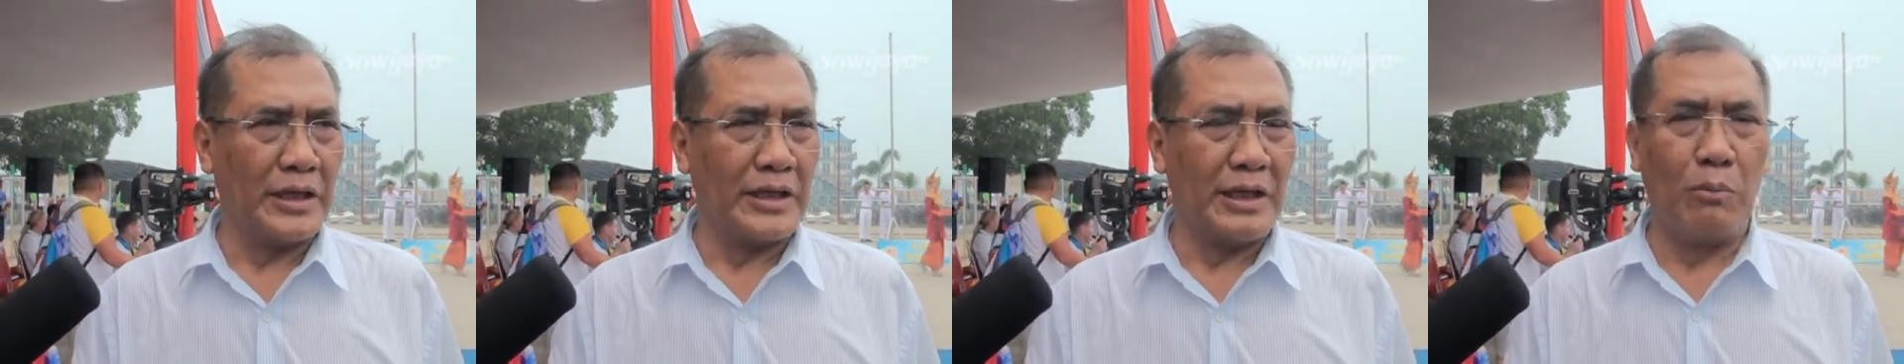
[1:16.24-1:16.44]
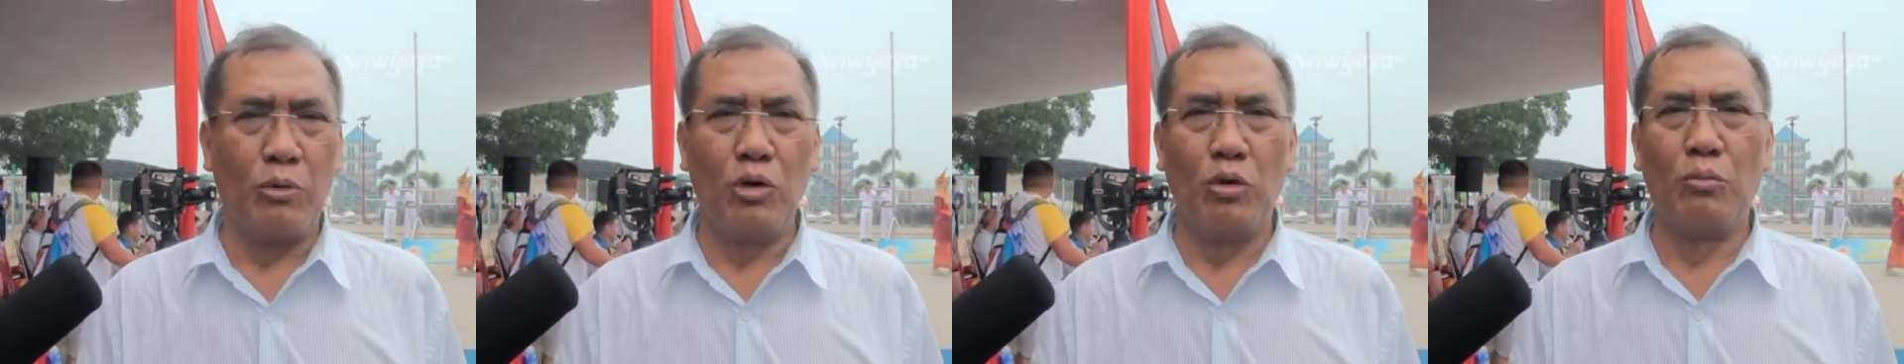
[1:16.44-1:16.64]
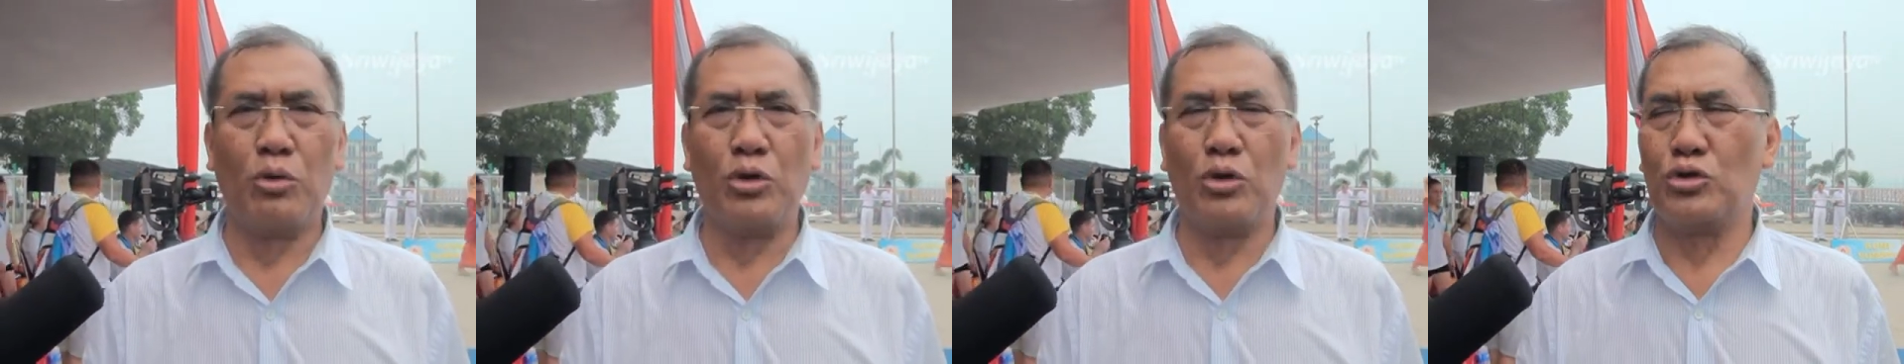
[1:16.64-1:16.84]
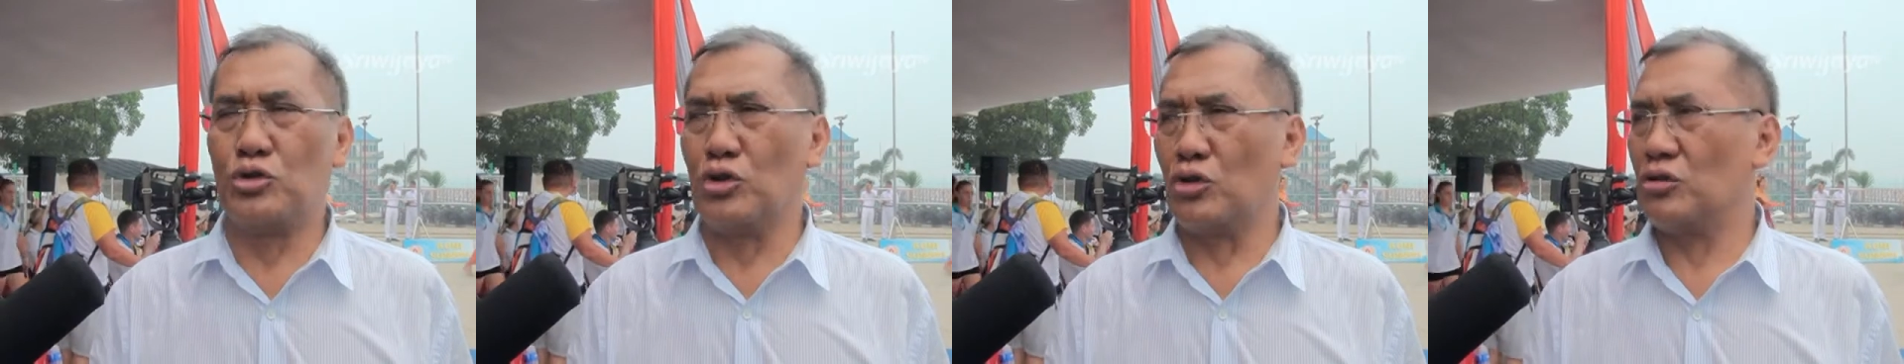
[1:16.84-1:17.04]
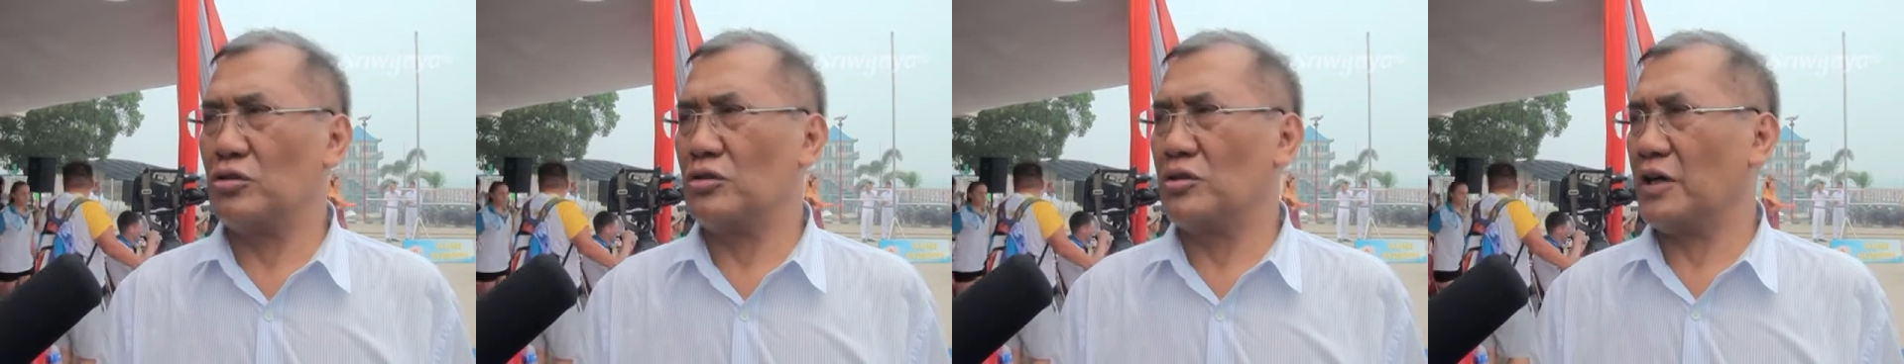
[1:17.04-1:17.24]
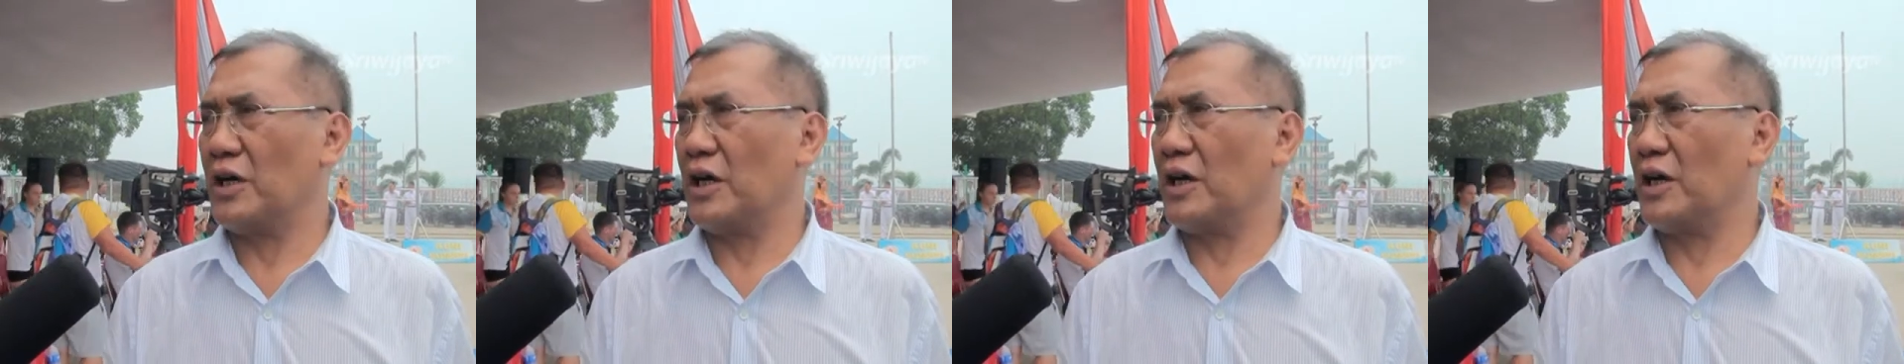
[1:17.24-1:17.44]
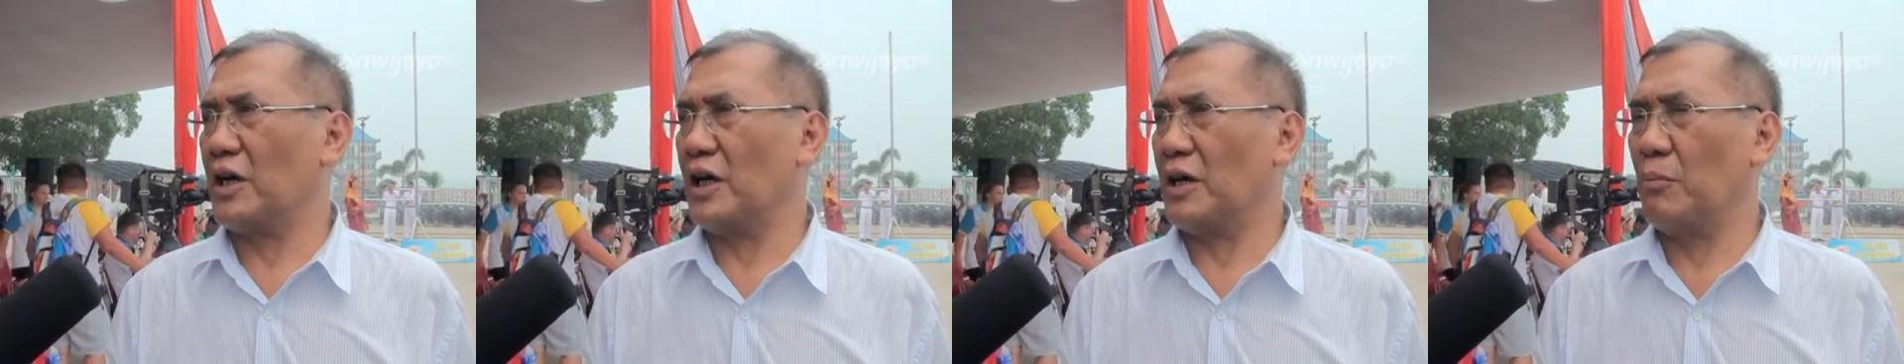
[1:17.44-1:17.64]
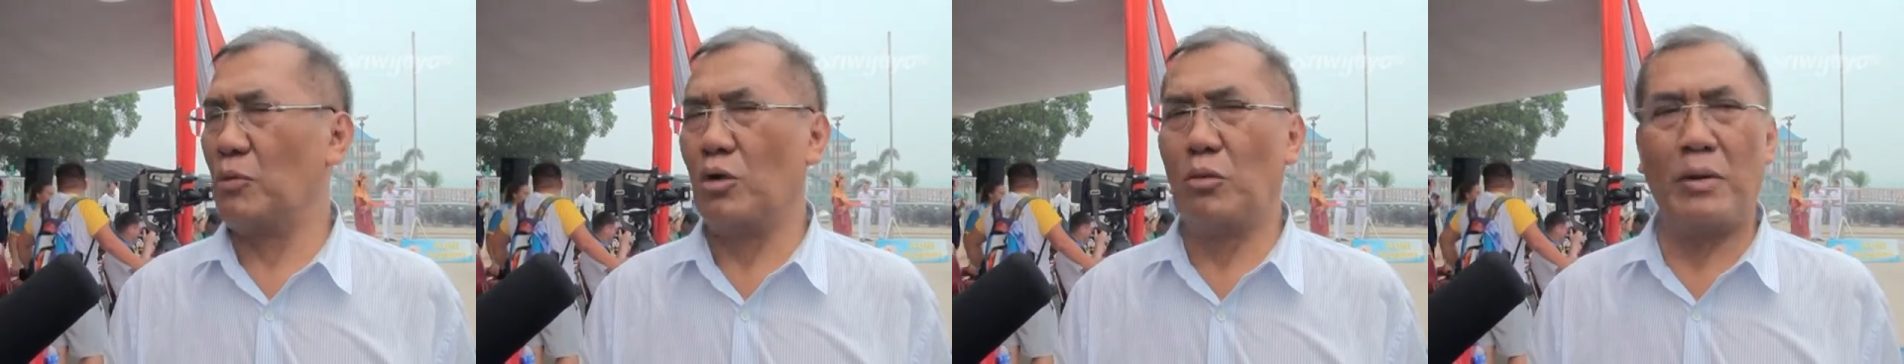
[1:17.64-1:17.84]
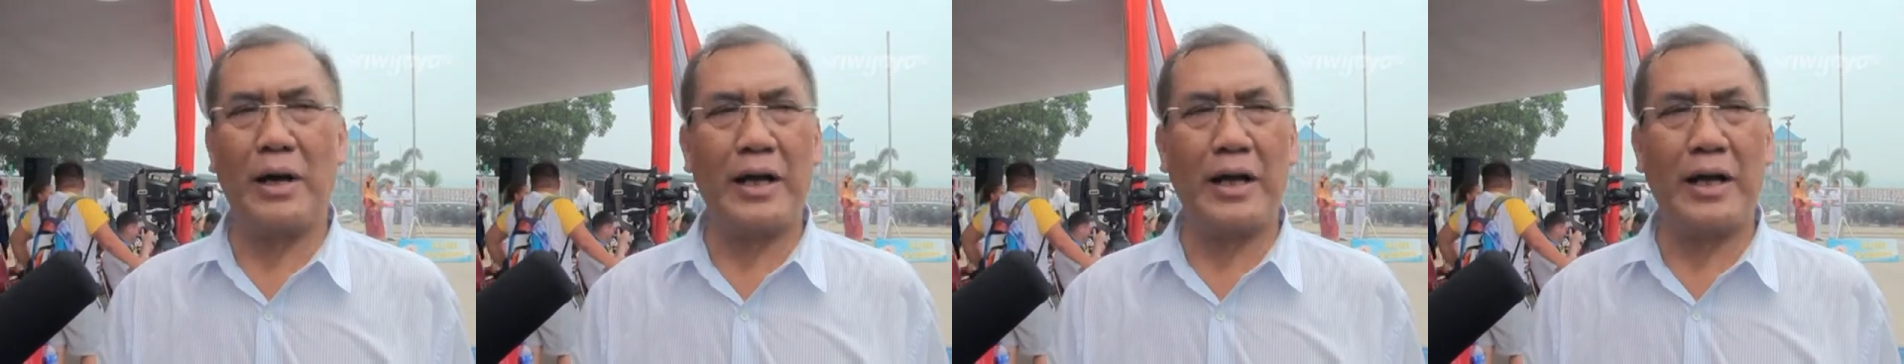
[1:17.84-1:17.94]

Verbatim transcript: Kita belum beruntung karena belum